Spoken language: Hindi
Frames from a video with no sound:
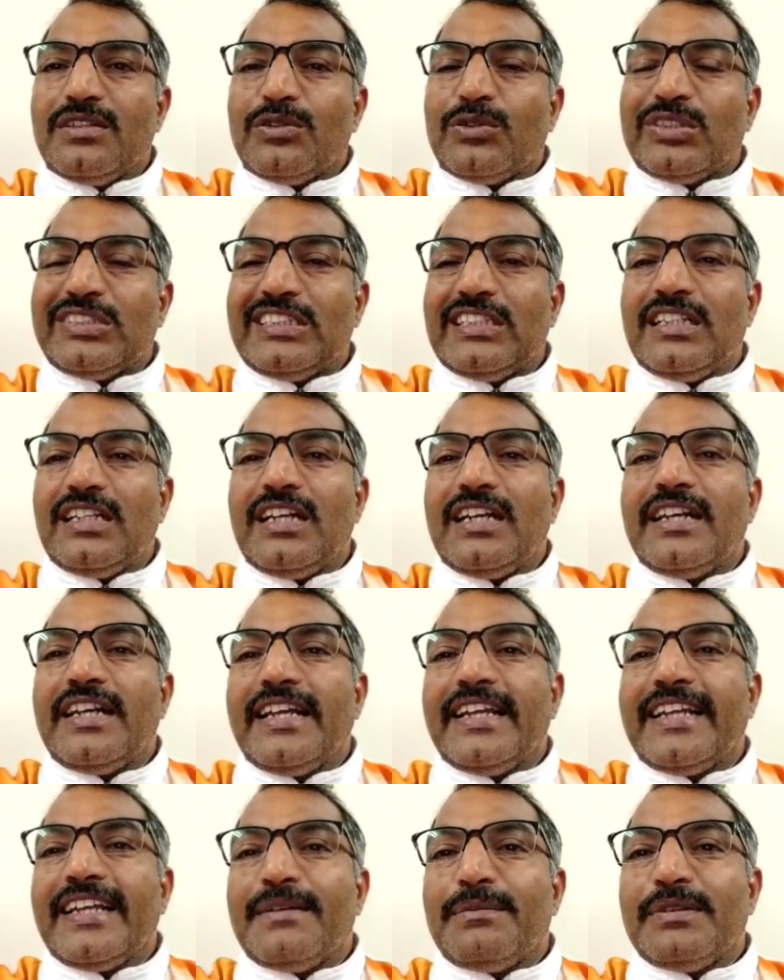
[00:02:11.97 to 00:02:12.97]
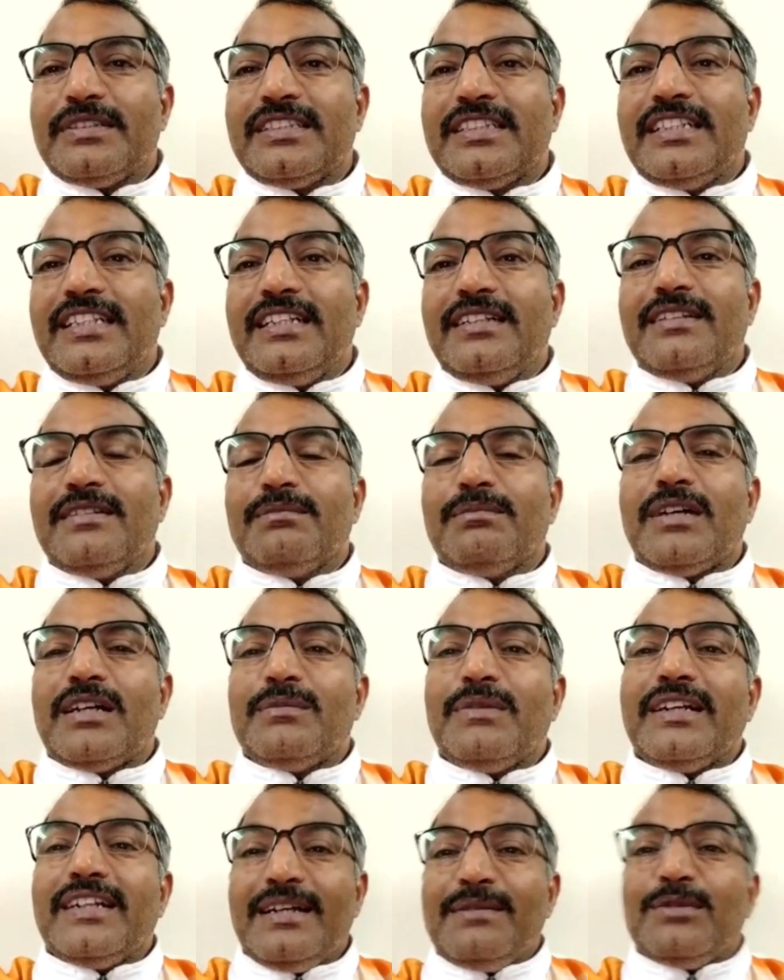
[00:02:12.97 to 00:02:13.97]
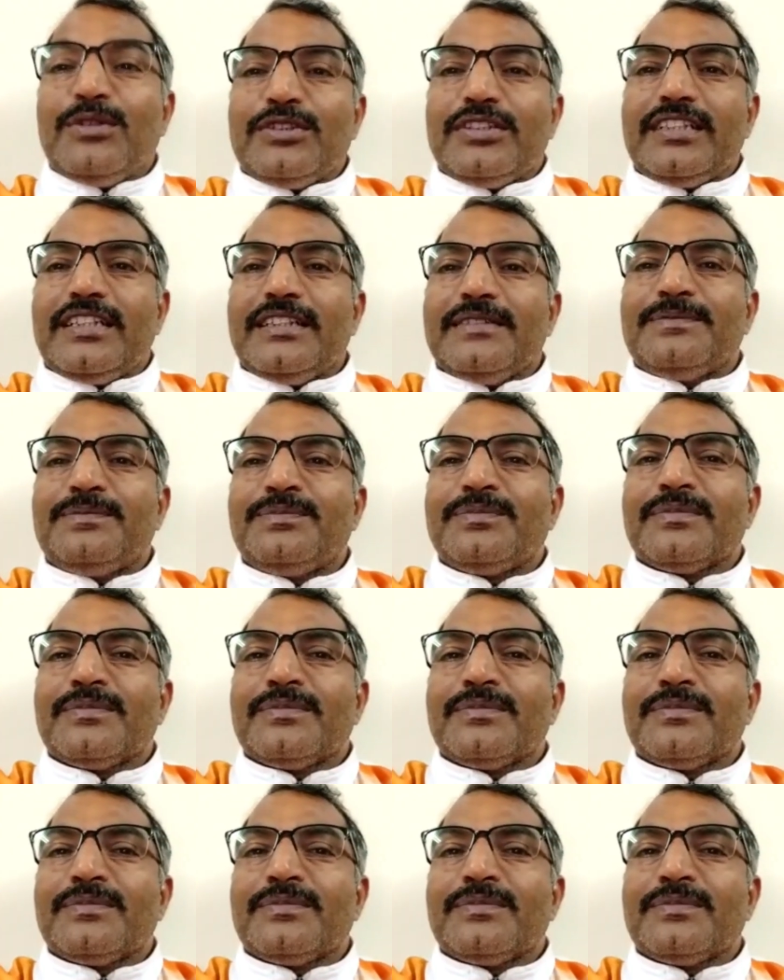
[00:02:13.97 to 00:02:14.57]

ऑक्सीजन इंटेक कैपेसिटी ब्लड में कम होती है